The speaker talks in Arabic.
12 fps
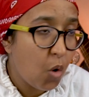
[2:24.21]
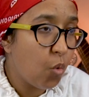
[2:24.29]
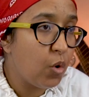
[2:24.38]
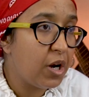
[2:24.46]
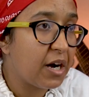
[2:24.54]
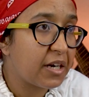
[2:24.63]

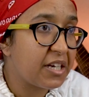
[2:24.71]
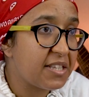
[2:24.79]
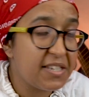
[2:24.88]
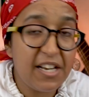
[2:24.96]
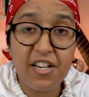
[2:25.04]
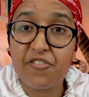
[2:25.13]
ولا
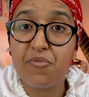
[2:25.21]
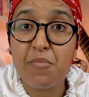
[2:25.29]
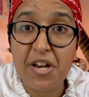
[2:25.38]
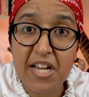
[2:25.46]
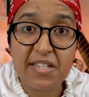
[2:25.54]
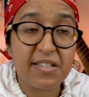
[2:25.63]
كيتعنف من
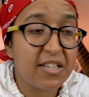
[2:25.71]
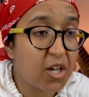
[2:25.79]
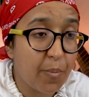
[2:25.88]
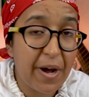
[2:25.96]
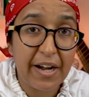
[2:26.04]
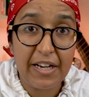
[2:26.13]
الناس اللي
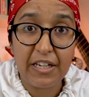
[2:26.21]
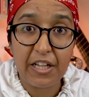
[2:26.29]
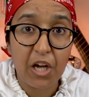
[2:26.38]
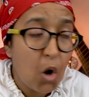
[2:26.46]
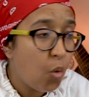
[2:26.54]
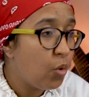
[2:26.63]
كبار عليه